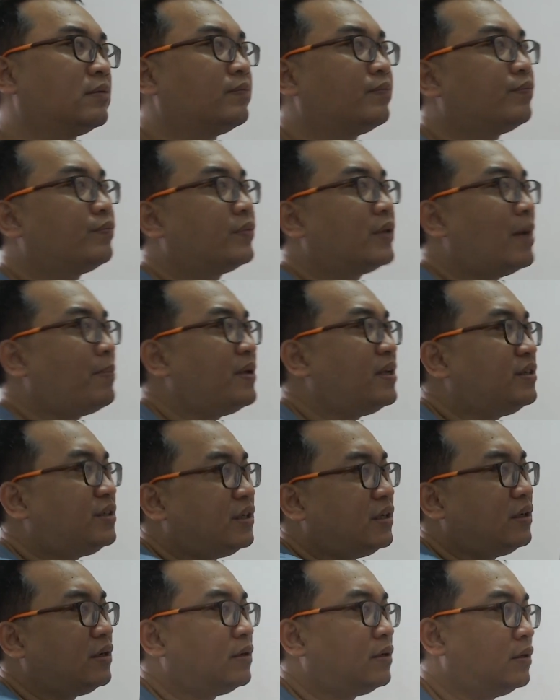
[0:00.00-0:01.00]
他丙
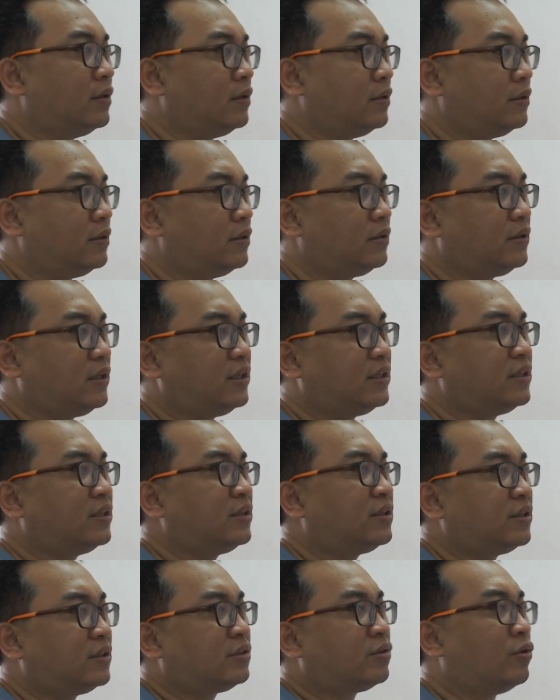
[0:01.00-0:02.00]
辛一合，地支
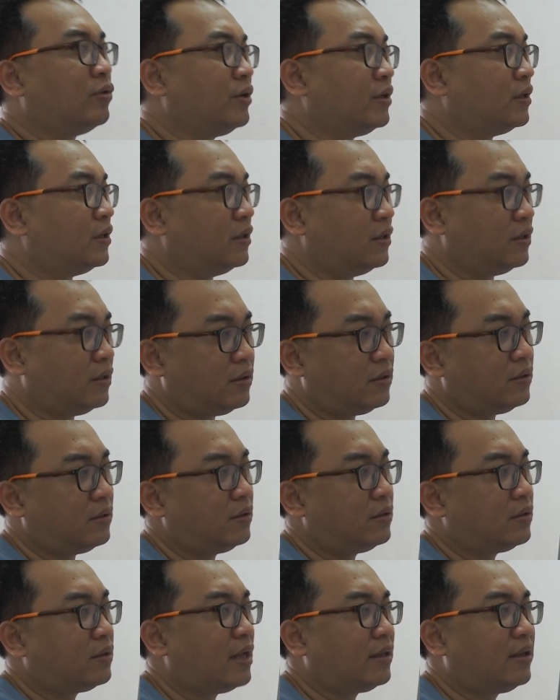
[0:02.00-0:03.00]
子丑一合。
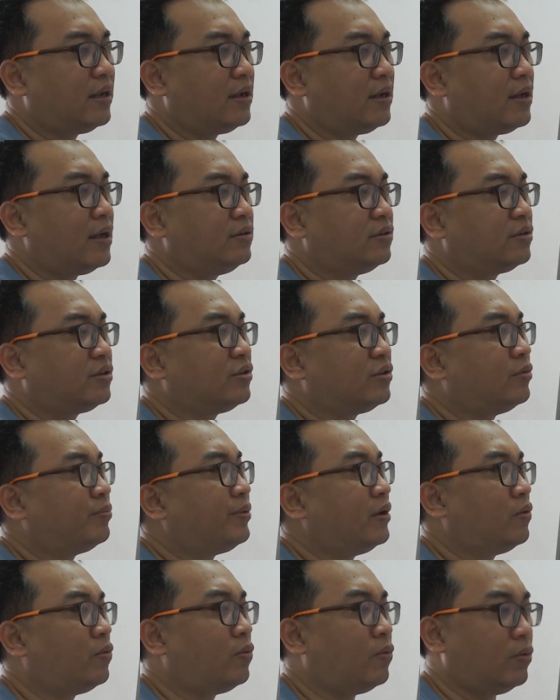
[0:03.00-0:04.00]
他天干就只有
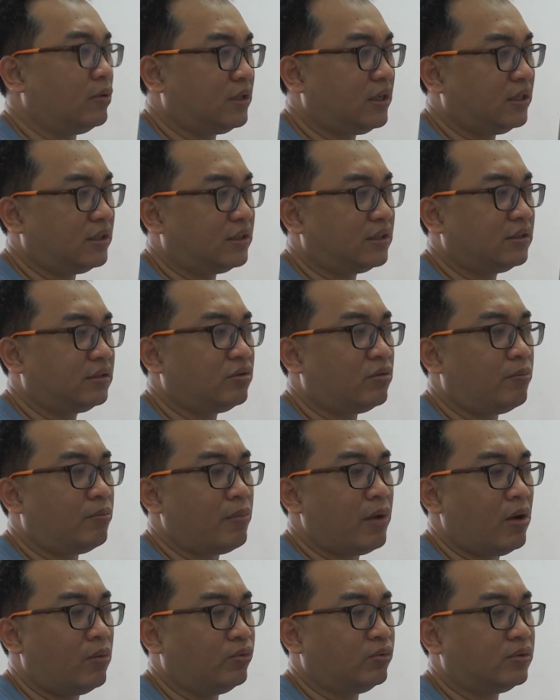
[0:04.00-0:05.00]
丙火，地支就
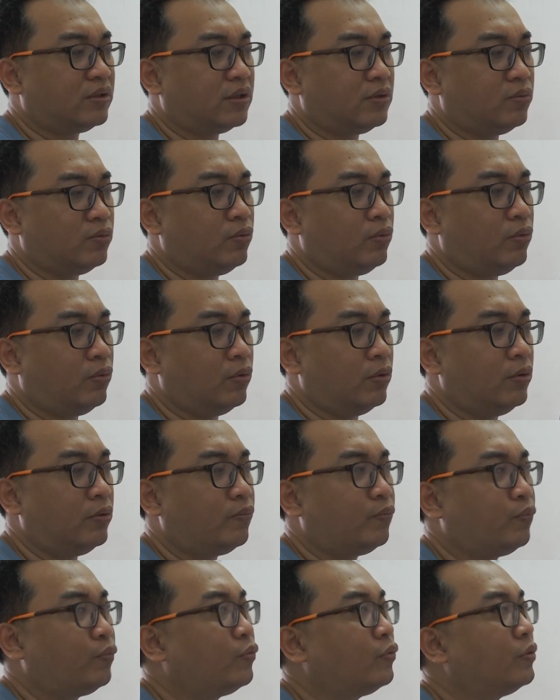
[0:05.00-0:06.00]
卯木生午火。
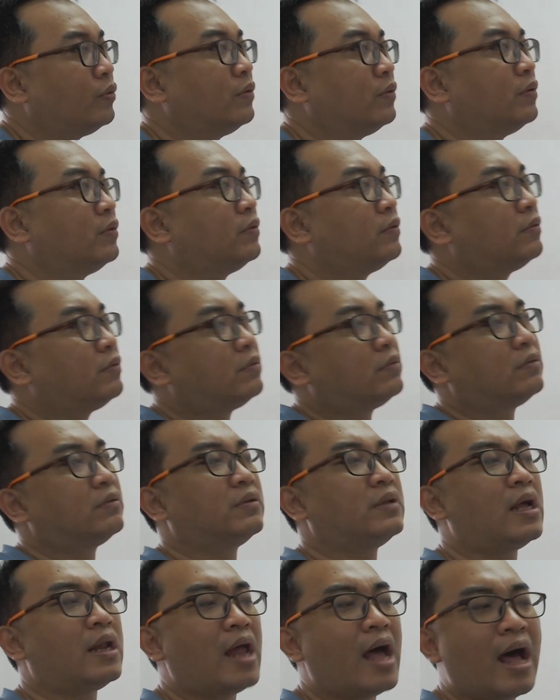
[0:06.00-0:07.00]

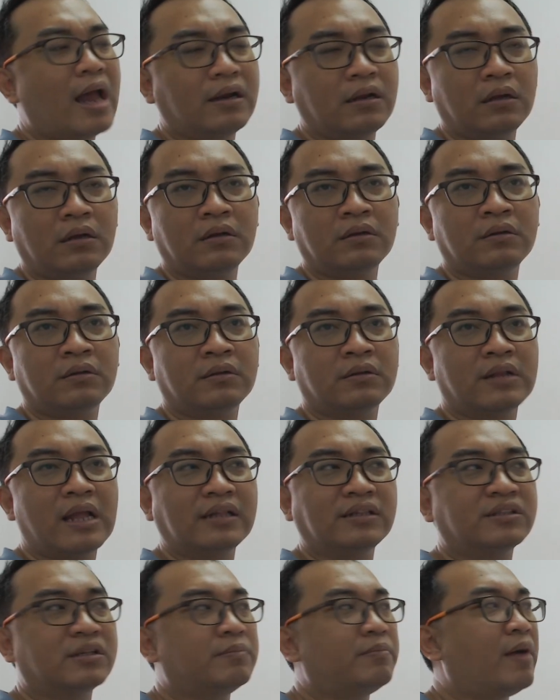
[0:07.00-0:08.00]
那他呢？男
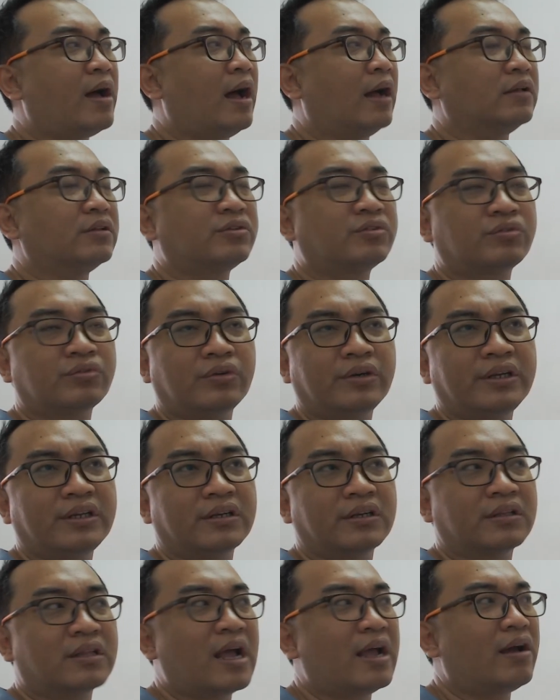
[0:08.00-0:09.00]
生嘛，所以
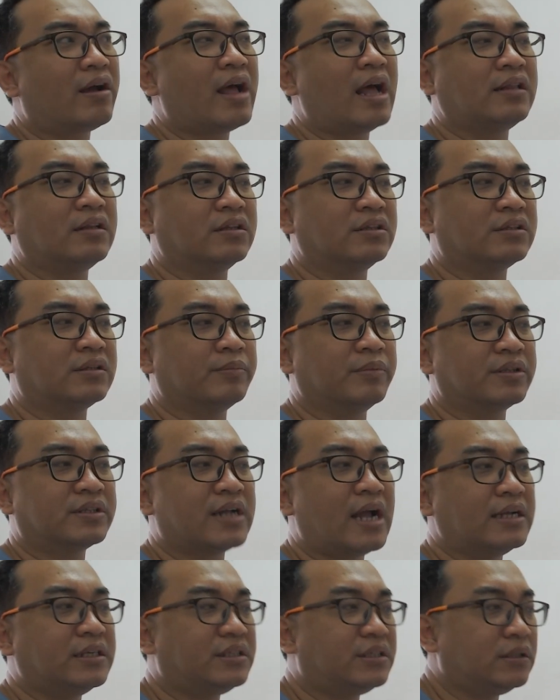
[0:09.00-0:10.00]
呢，他要看的是什么
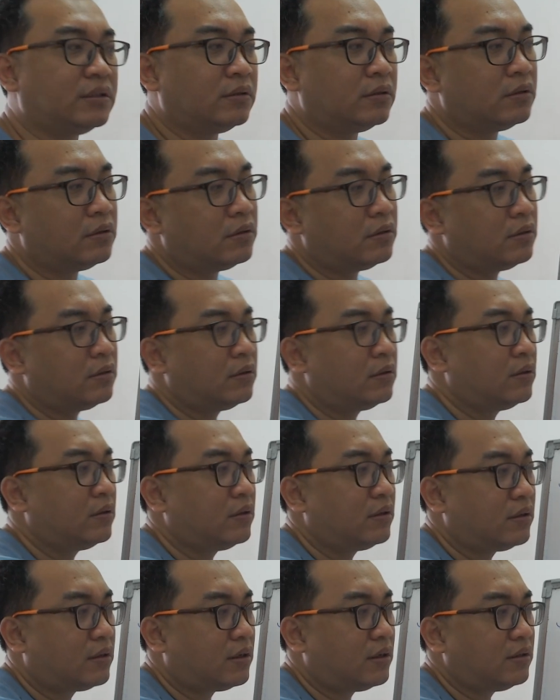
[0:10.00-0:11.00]
财星、
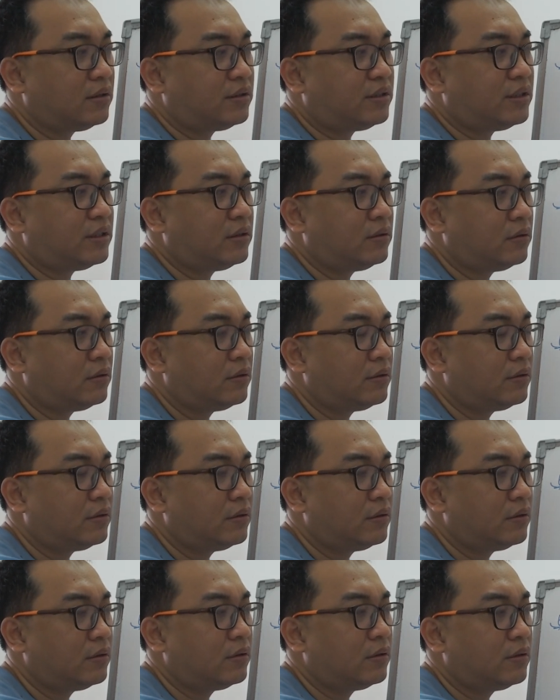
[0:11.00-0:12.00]
庚金、
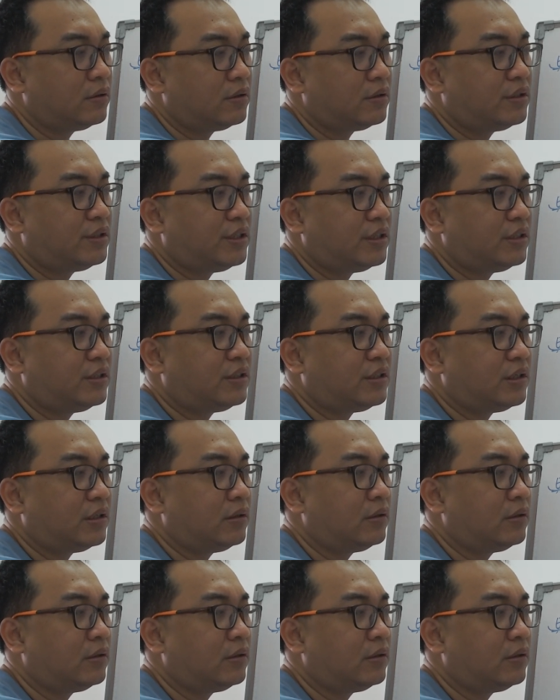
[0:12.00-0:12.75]
辛金、